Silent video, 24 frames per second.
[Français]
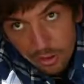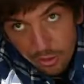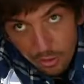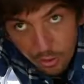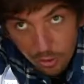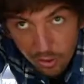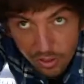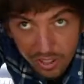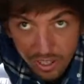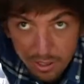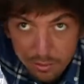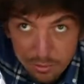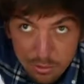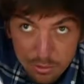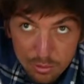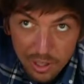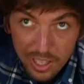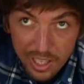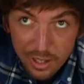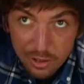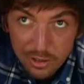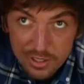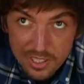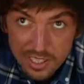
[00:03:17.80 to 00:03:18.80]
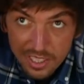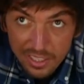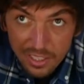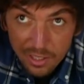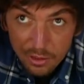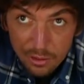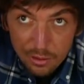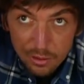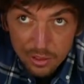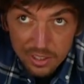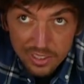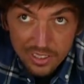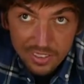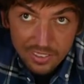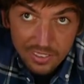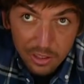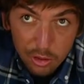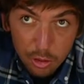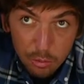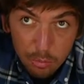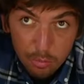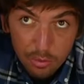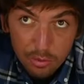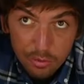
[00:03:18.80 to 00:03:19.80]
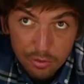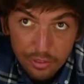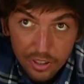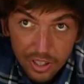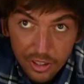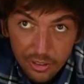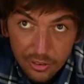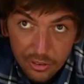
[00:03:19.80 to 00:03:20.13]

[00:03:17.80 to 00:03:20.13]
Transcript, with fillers: donc là, vous voyez aussi que la nouveauté, c'est qu'on peut le faire